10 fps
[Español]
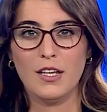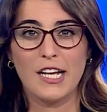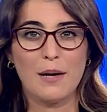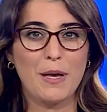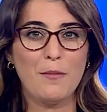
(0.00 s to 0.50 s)
Y
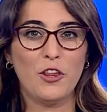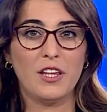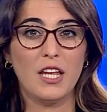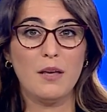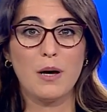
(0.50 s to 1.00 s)
cambiamos de
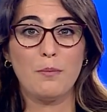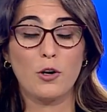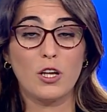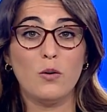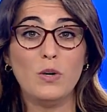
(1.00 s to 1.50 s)
tema
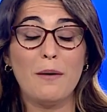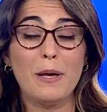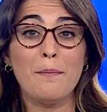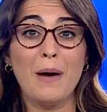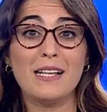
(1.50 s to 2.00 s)
porque una
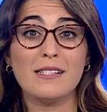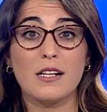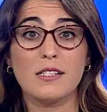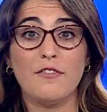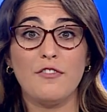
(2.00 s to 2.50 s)
vez más
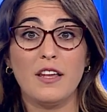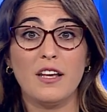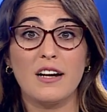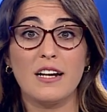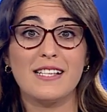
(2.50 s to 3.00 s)
las
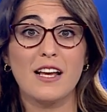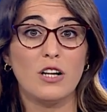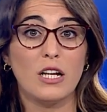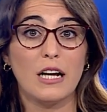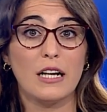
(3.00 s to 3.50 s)
FDI
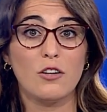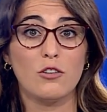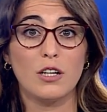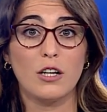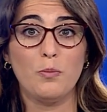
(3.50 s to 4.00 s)
realizaron ataques
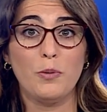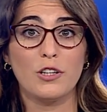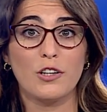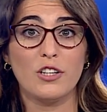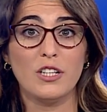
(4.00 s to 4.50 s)
contra grupos
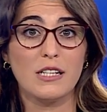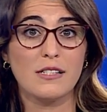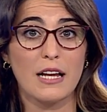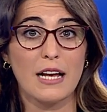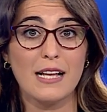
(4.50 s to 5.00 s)
terroristas
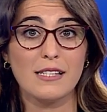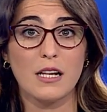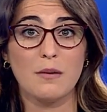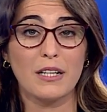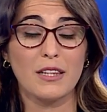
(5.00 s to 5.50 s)
en Gaza
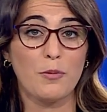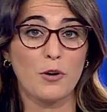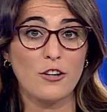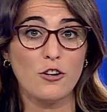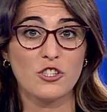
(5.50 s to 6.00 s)
el martes por
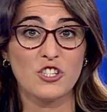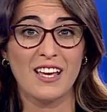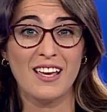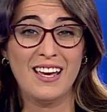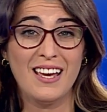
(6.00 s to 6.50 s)
la noche.
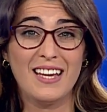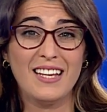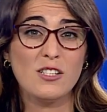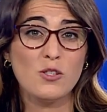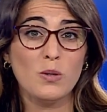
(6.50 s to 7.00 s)

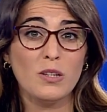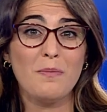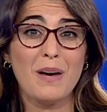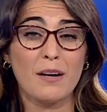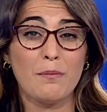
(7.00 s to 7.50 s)
Estas
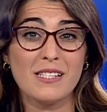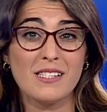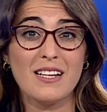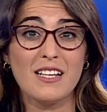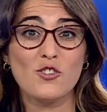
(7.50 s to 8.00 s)
últimas
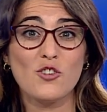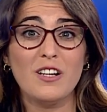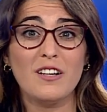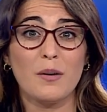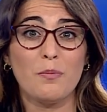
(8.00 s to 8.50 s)
represalias son
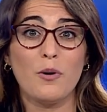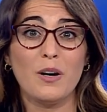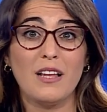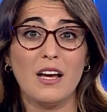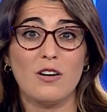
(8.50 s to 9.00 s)
en
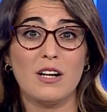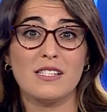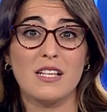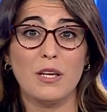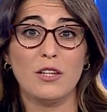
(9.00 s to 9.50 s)
respuesta a los
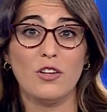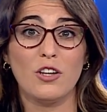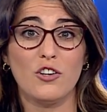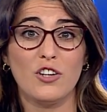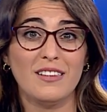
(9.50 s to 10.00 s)
lanzamientos de
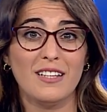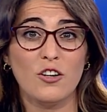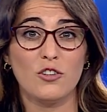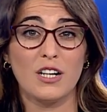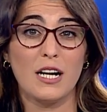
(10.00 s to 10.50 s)
cohetes
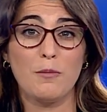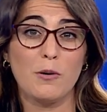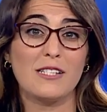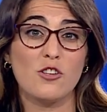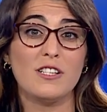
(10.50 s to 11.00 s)
contra las
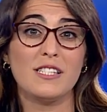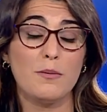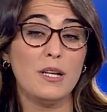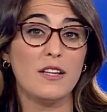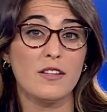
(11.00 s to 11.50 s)
poblaciones
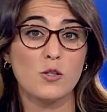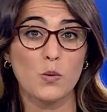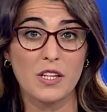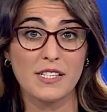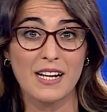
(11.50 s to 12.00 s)
civiles del
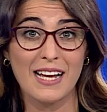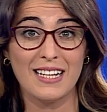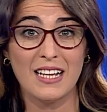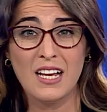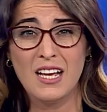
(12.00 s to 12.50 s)
sur de
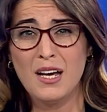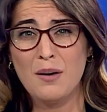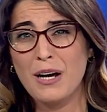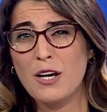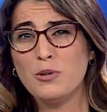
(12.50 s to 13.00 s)
Israel.
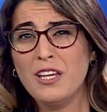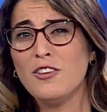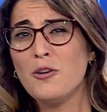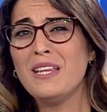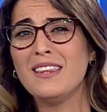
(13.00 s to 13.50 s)
Para que ustedes
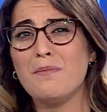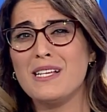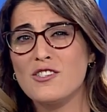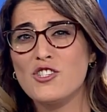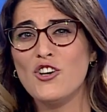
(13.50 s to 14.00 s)
tomen
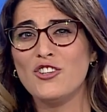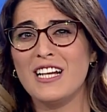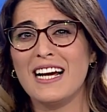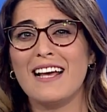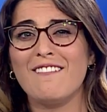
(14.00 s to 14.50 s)
dimensión
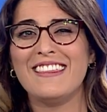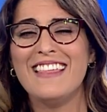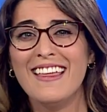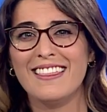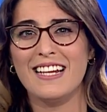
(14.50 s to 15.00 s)
de la
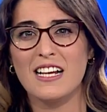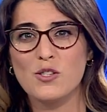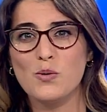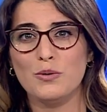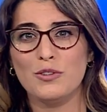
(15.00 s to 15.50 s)
gravedad del
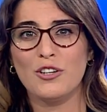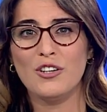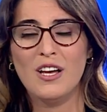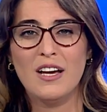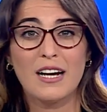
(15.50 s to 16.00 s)
asunto,
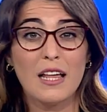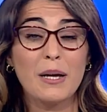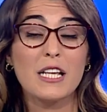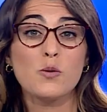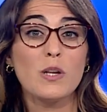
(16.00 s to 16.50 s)
cada
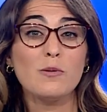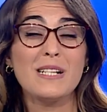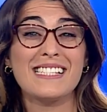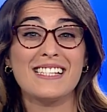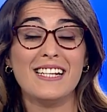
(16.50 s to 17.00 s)
vez que suena
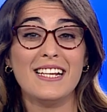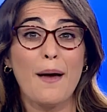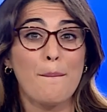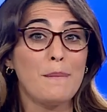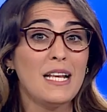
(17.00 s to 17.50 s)
una
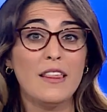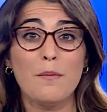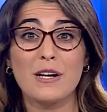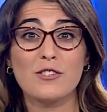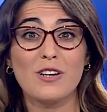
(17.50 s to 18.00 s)
sirena, miles de
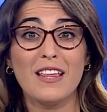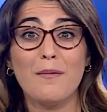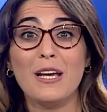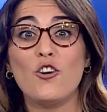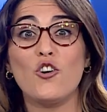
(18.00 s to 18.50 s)
personas
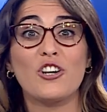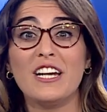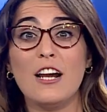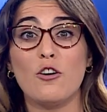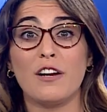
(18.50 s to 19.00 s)
deben
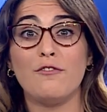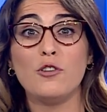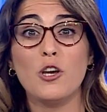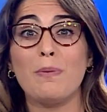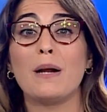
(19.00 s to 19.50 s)
correr a los
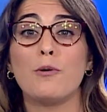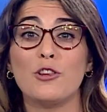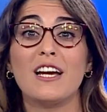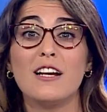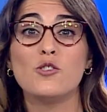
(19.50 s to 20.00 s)
refugios para
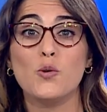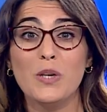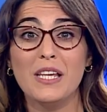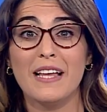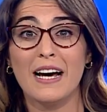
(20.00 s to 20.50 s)
proteger su
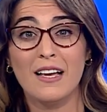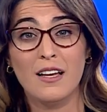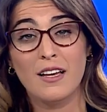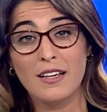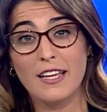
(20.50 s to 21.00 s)
vida
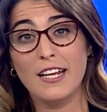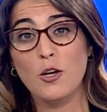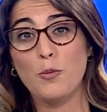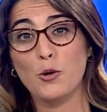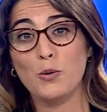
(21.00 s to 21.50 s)
y en
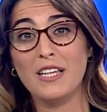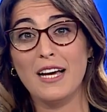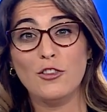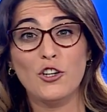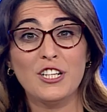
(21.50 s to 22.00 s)
esta
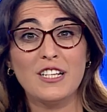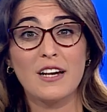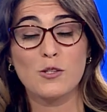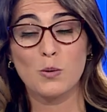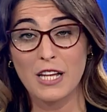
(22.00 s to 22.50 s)
oportunidad dos niñas
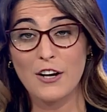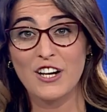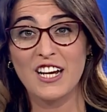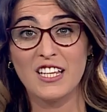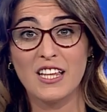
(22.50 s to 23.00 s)
resultaron
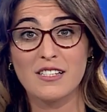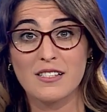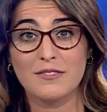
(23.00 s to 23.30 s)
heridas.